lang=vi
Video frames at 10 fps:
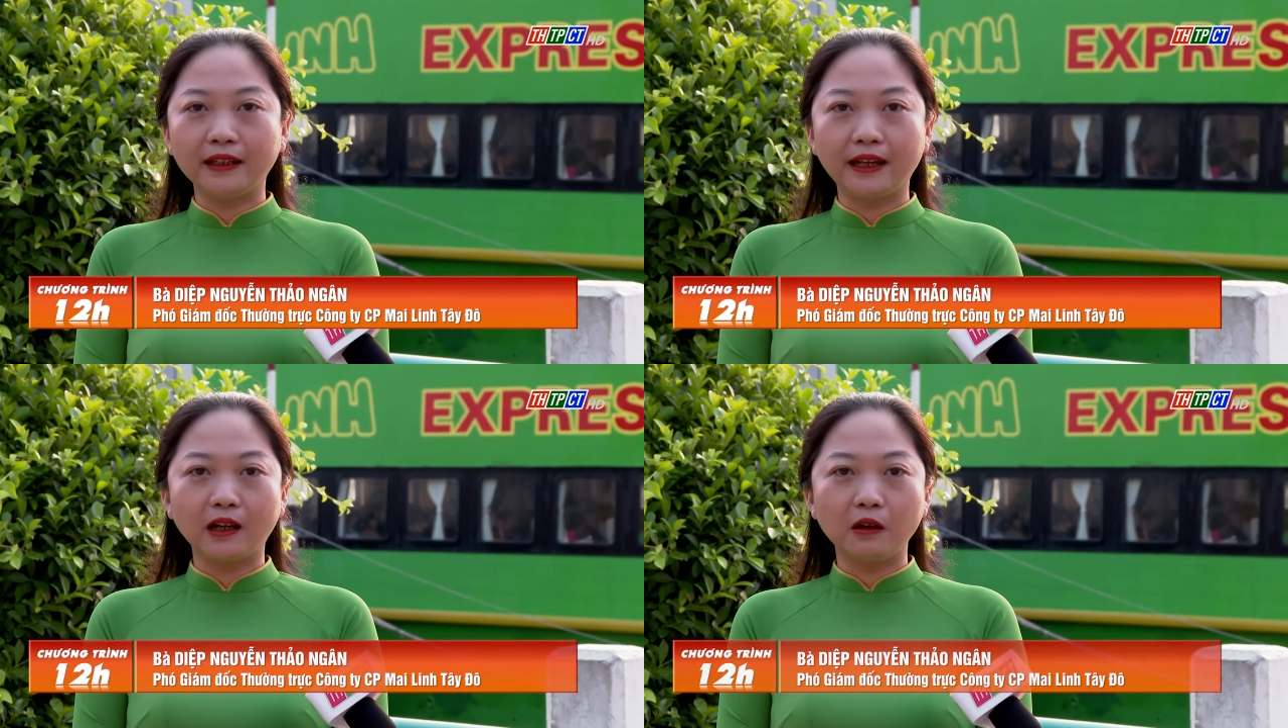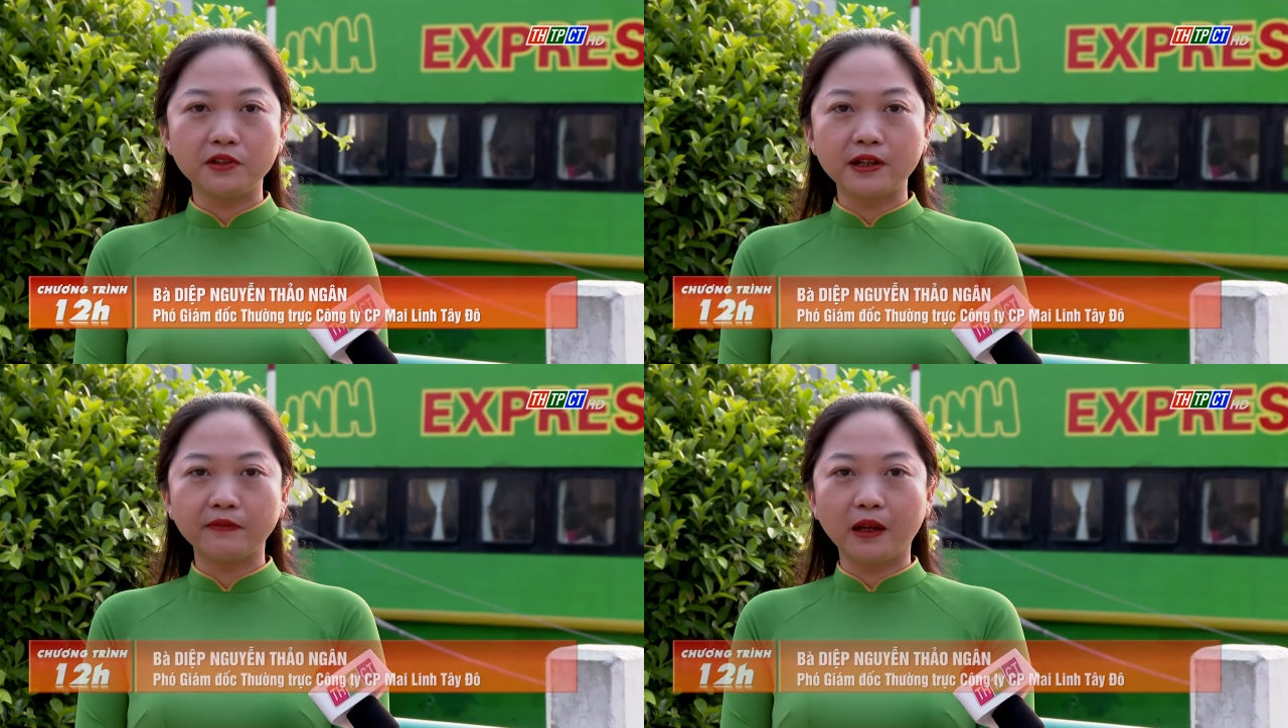
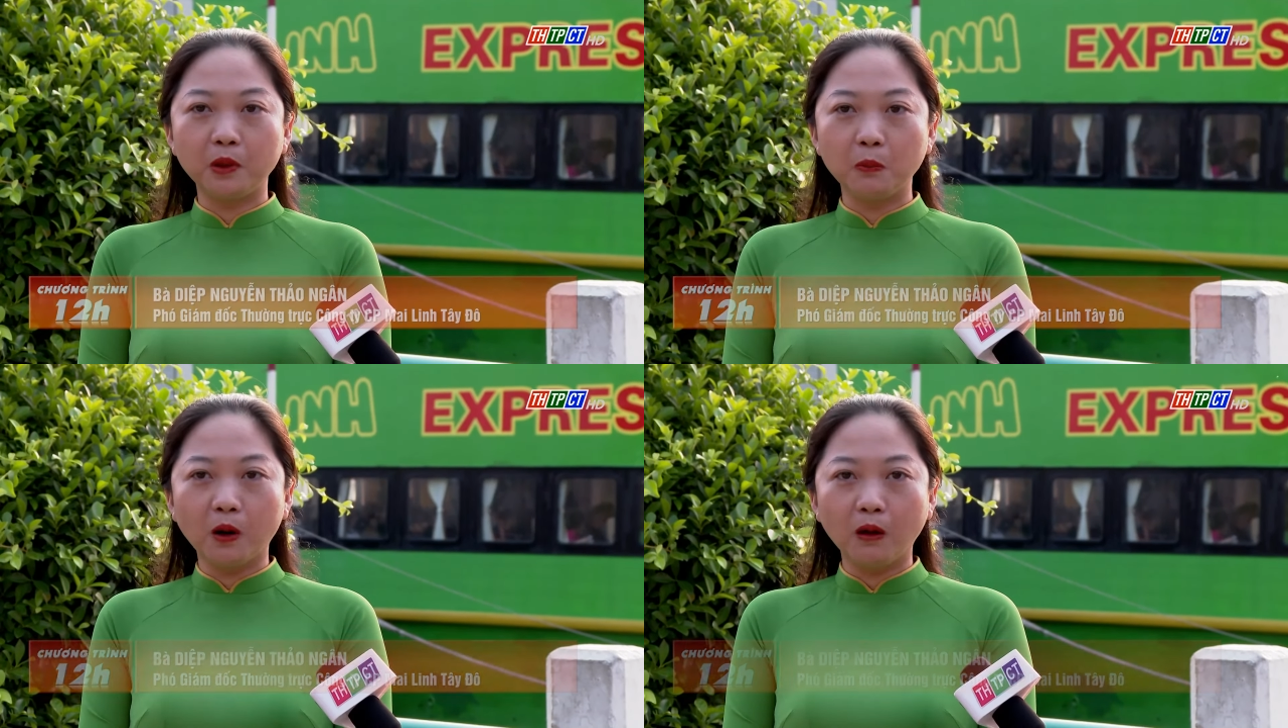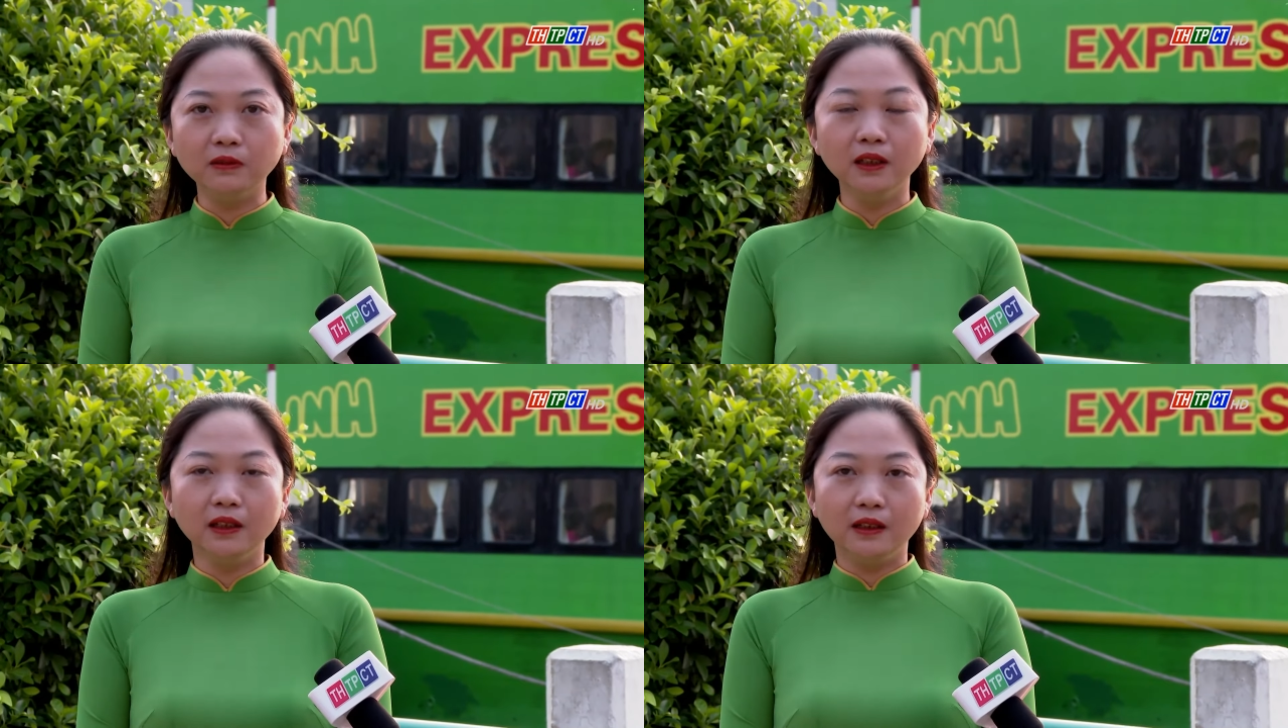
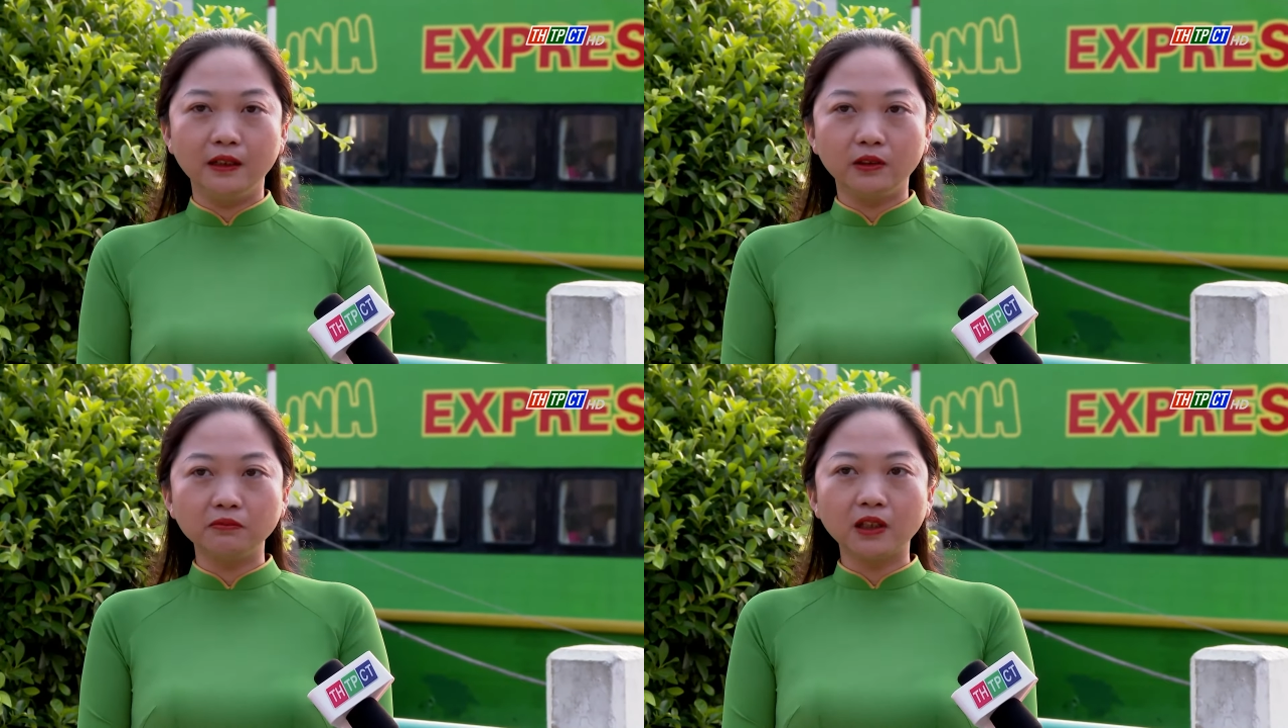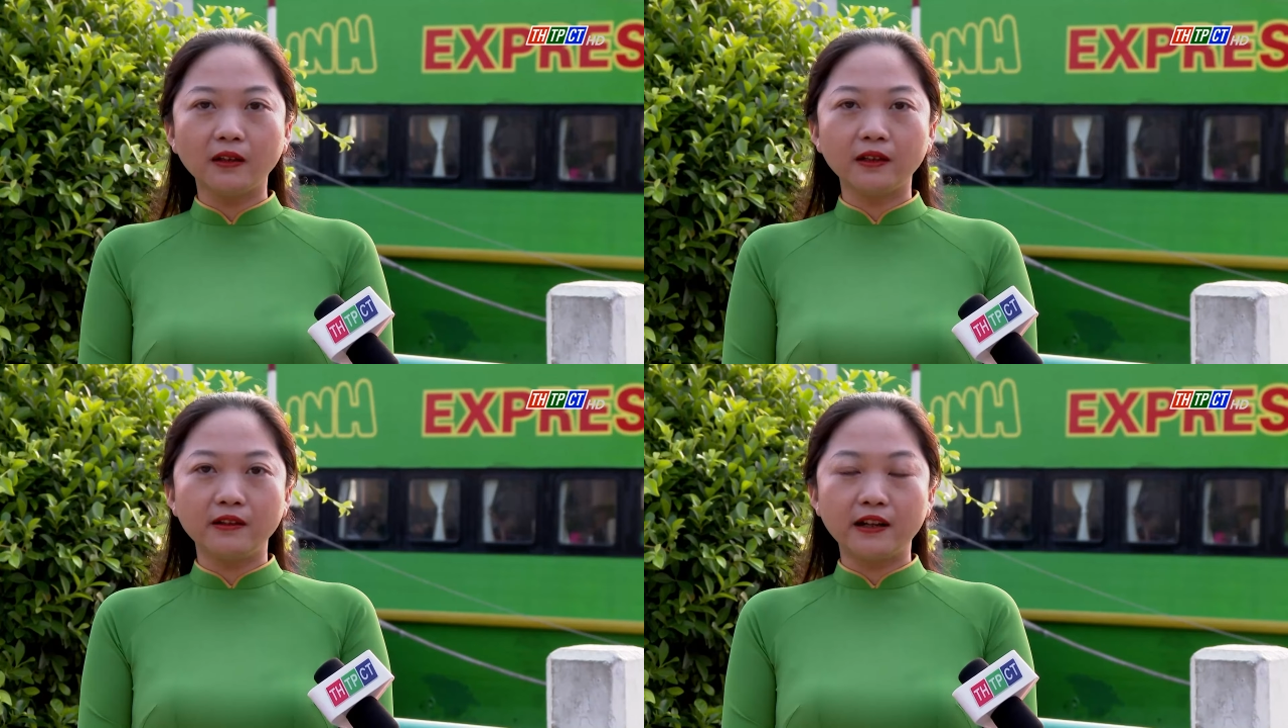2024 thì chúng
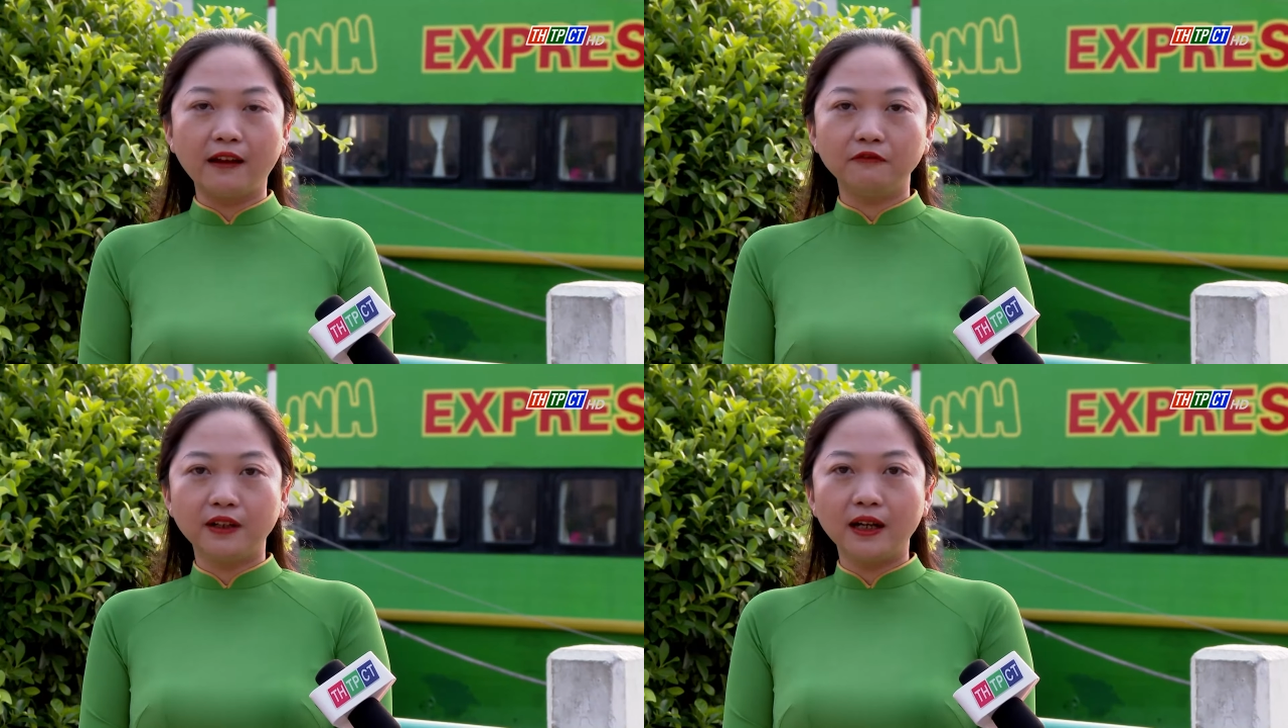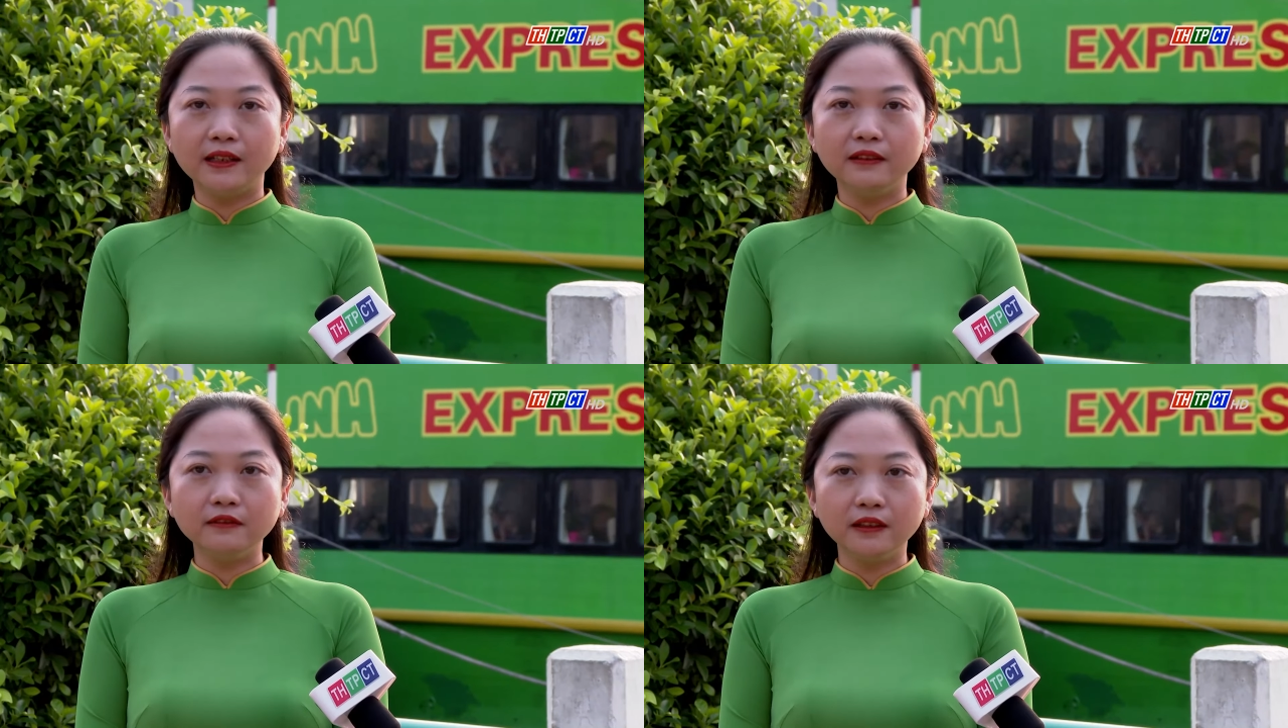tôi tin rằng
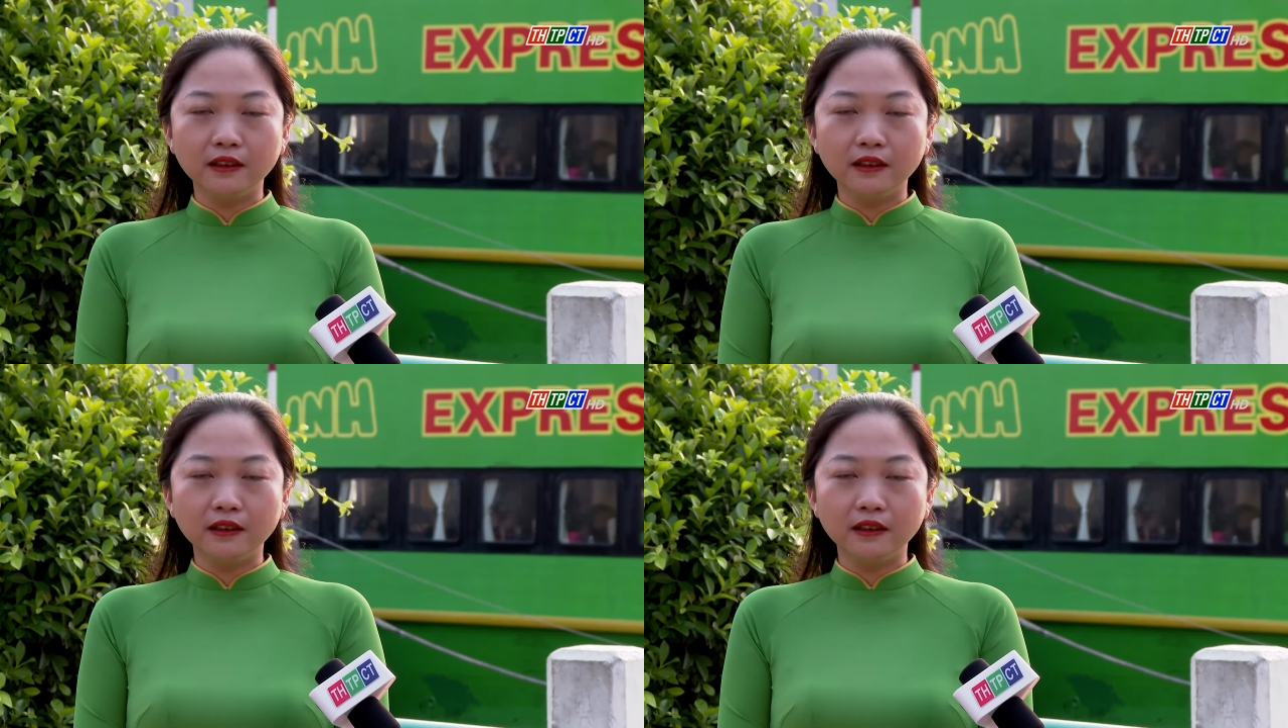với